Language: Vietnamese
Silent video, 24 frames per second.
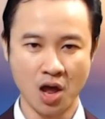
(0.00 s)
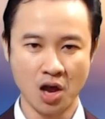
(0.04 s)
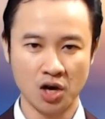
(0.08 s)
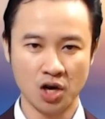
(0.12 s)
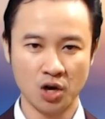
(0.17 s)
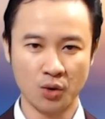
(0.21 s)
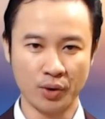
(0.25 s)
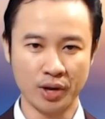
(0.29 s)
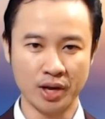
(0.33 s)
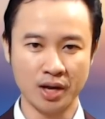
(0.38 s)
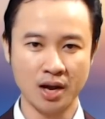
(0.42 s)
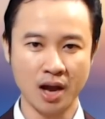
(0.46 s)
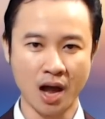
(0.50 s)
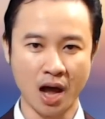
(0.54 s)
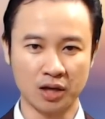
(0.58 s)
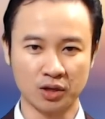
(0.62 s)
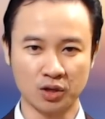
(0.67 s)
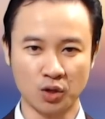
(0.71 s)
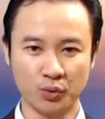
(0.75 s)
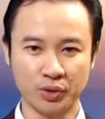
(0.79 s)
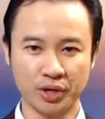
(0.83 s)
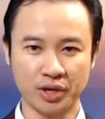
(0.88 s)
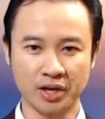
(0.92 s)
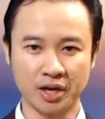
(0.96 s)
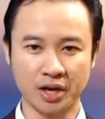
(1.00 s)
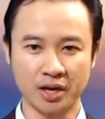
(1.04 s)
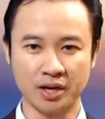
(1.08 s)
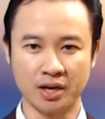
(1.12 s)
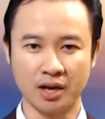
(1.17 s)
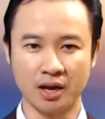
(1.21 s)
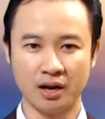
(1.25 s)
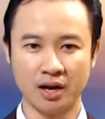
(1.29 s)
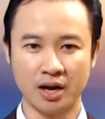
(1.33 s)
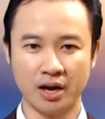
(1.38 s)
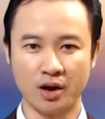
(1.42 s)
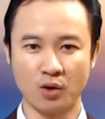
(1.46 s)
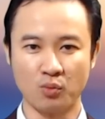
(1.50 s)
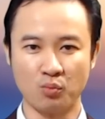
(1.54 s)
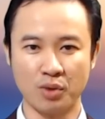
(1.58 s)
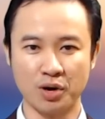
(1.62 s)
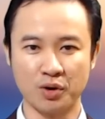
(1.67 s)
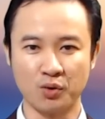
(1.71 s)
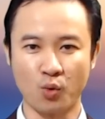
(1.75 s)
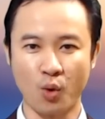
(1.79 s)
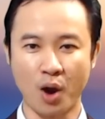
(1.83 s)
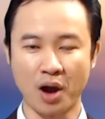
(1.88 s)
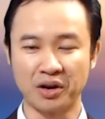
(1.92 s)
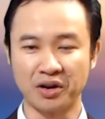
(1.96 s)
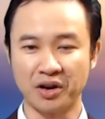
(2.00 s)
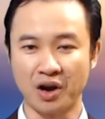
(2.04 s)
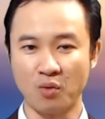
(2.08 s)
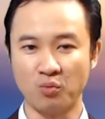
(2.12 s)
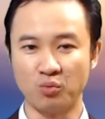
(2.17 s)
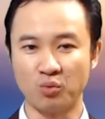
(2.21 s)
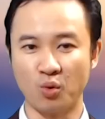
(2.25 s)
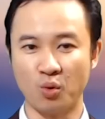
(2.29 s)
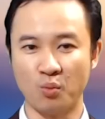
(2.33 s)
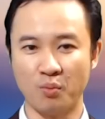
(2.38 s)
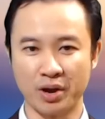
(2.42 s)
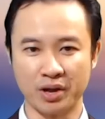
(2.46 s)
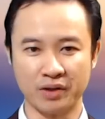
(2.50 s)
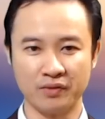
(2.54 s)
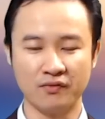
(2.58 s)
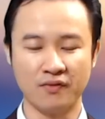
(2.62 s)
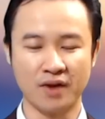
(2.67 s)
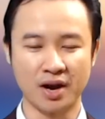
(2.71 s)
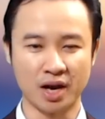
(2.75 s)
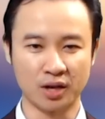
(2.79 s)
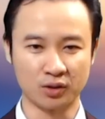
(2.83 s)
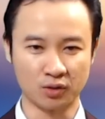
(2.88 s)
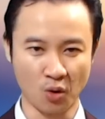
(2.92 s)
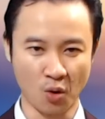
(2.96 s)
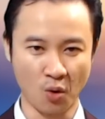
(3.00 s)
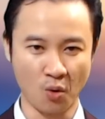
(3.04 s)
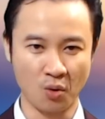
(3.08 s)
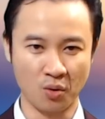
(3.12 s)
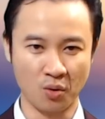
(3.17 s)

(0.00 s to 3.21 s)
Lưu ý là Thổ Nhĩ Kỳ là đồng minh quan trọng của Mỹ và NATO.